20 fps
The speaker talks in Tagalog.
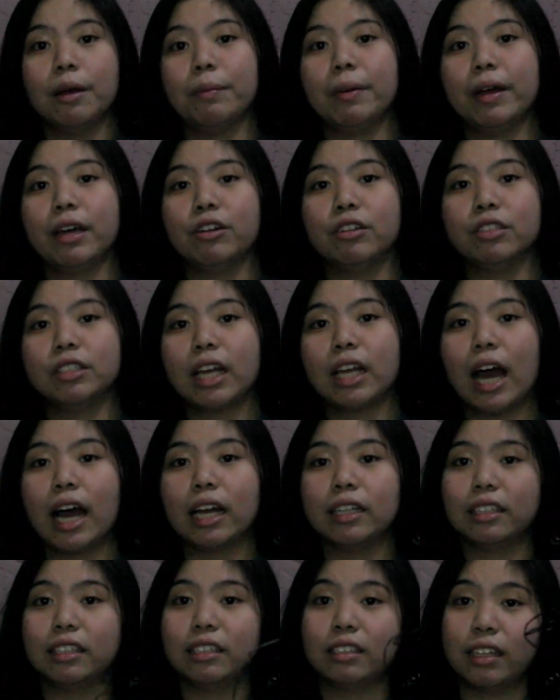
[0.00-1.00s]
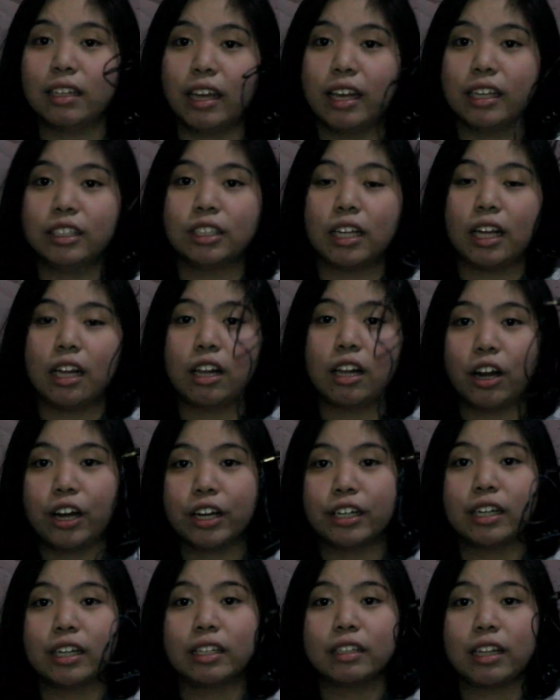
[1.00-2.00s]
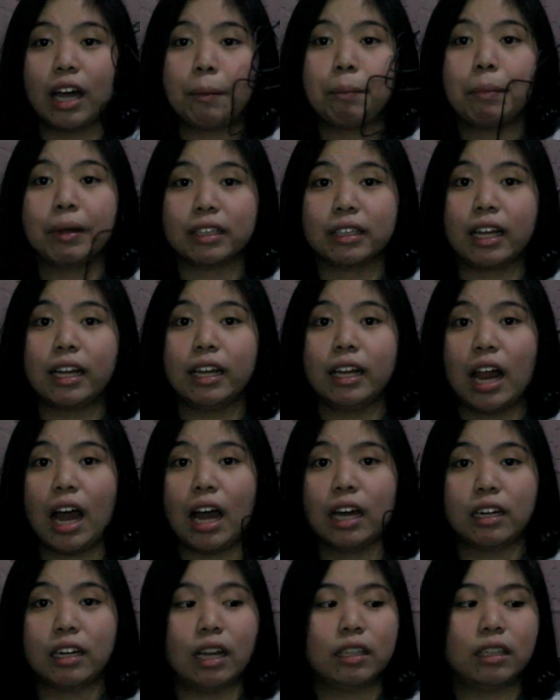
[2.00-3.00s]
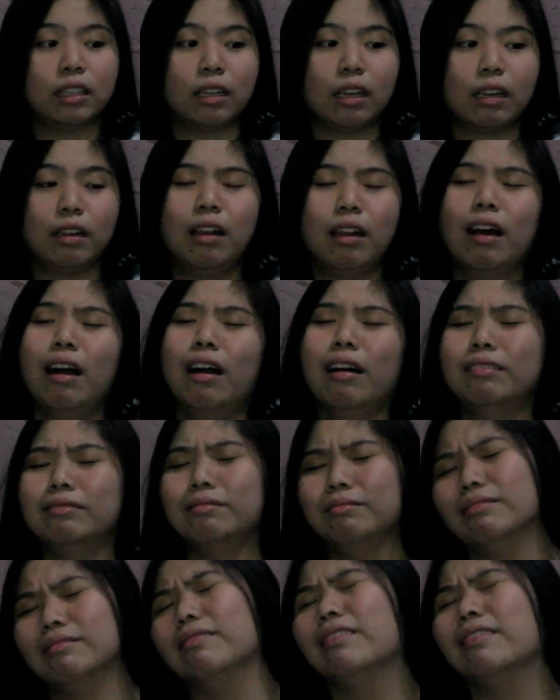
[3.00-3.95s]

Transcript: pero sa ating DSLR na dapat kailangan natin kailangan.